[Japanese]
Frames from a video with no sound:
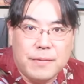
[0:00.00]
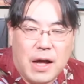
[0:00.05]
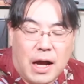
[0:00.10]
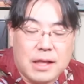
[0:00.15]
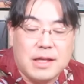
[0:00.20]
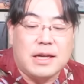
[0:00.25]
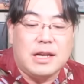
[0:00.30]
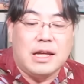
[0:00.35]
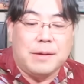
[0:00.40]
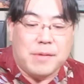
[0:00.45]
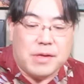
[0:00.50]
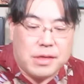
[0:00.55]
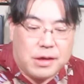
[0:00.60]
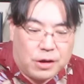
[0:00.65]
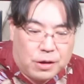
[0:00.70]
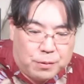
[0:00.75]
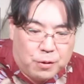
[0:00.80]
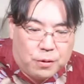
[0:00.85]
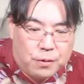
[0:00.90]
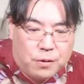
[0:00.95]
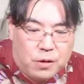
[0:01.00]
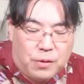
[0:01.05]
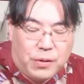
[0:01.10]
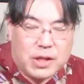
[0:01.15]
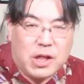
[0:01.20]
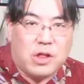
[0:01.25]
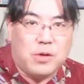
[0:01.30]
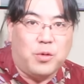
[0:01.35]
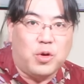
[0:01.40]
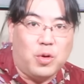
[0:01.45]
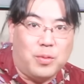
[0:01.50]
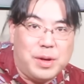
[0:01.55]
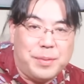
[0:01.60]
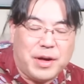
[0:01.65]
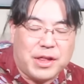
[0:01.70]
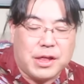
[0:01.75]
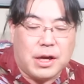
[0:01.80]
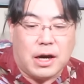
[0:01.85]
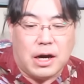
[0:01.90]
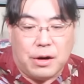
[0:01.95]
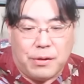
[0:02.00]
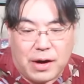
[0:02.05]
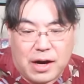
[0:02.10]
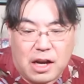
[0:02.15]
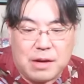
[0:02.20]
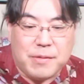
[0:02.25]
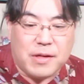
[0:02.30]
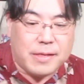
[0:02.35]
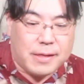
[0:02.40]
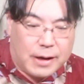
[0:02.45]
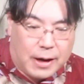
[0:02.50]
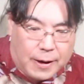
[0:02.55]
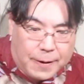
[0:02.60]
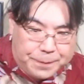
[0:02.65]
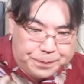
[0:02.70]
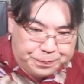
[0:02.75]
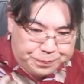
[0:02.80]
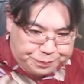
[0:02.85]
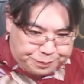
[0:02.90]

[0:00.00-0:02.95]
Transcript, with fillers: はっきり言いますけれども。これ私も読みましたからわかりますが。